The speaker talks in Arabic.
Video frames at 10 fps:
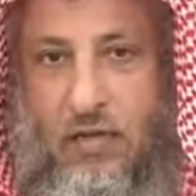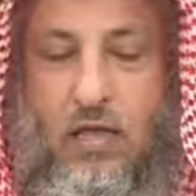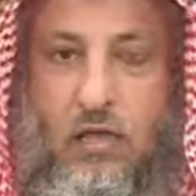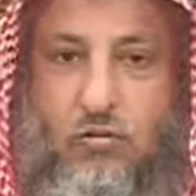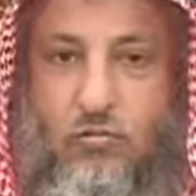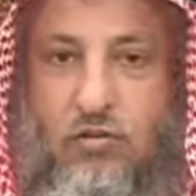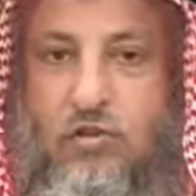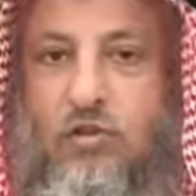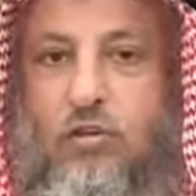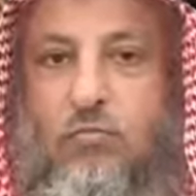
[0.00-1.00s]
لا يجوز
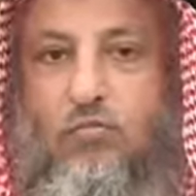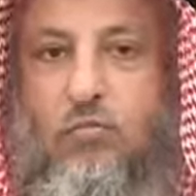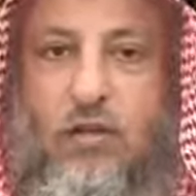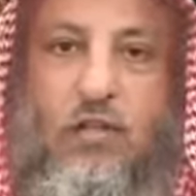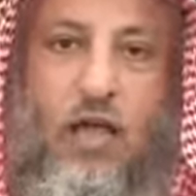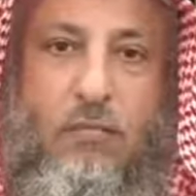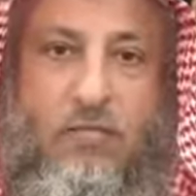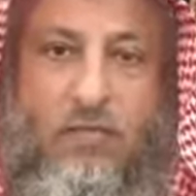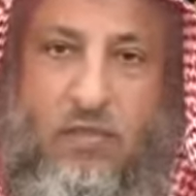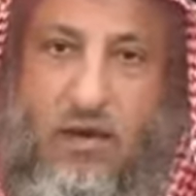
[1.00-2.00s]
الجن المسلم أن يتعامل
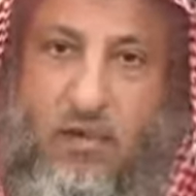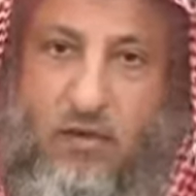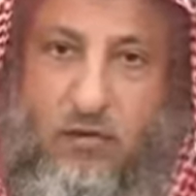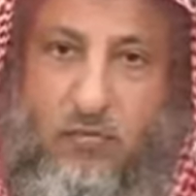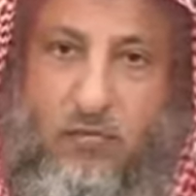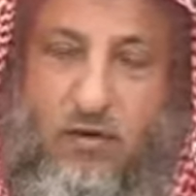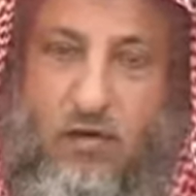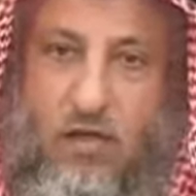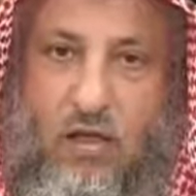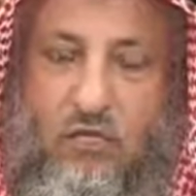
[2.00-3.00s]
في مثل هذه الأمور
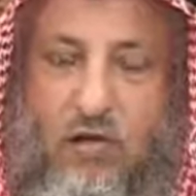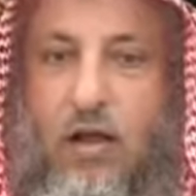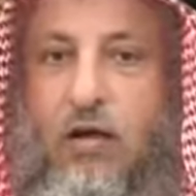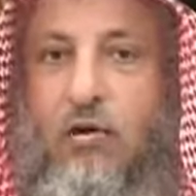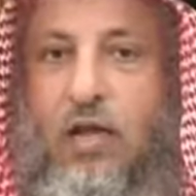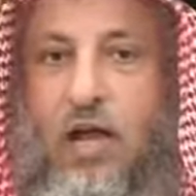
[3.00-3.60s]
فعلى كل